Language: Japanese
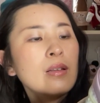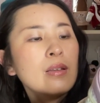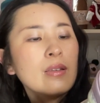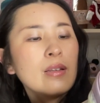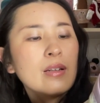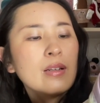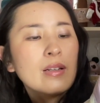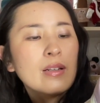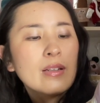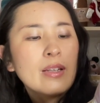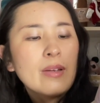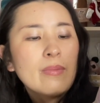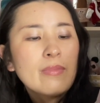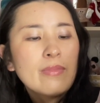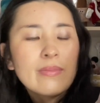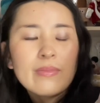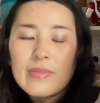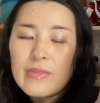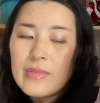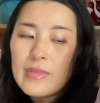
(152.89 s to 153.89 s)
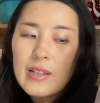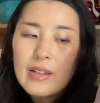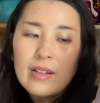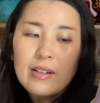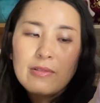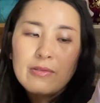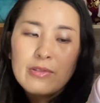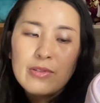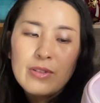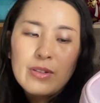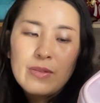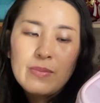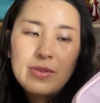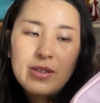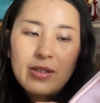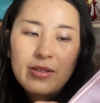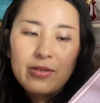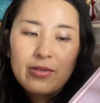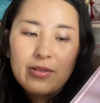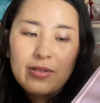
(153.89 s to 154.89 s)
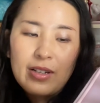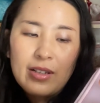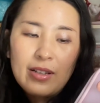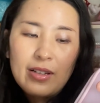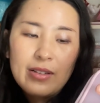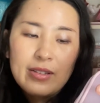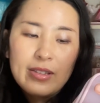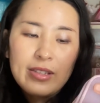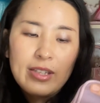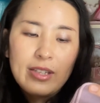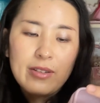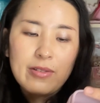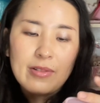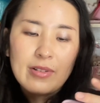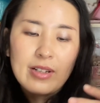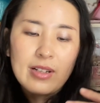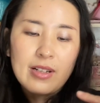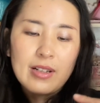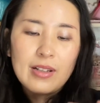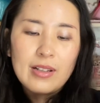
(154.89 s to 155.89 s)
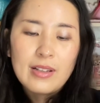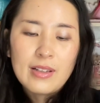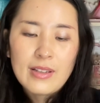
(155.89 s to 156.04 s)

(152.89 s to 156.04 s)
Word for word: なんかレモなんか薄いベージュか黄色か